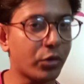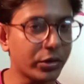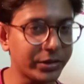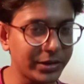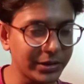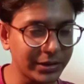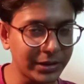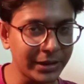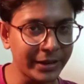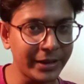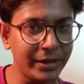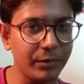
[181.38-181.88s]

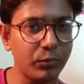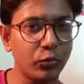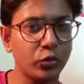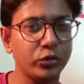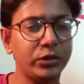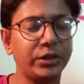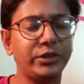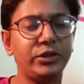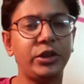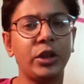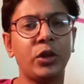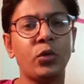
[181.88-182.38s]
প্রসেসরের
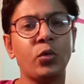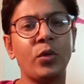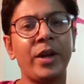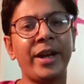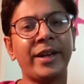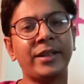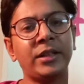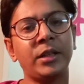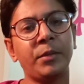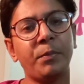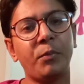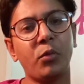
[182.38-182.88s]
মধ্যে যে কোনো
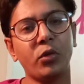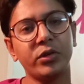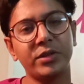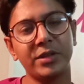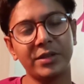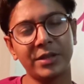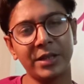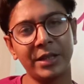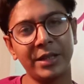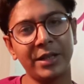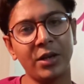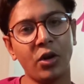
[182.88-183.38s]
একটা
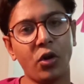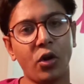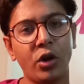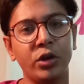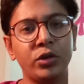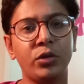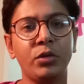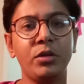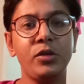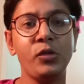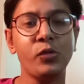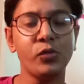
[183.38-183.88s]
প্রসেসর
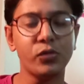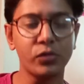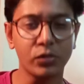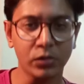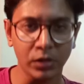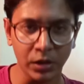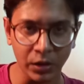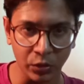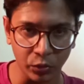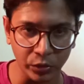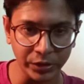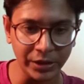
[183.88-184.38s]
হয়তো ইউজ
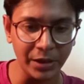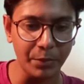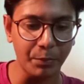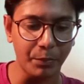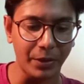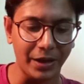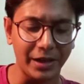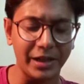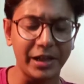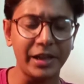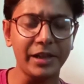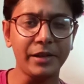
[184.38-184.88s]
করা হতে
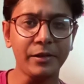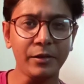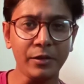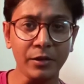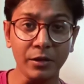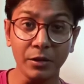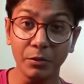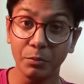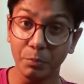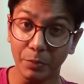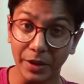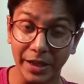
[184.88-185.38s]
পারে
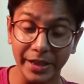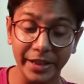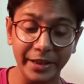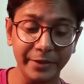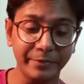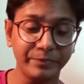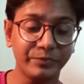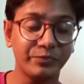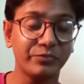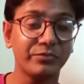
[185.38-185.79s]
পারে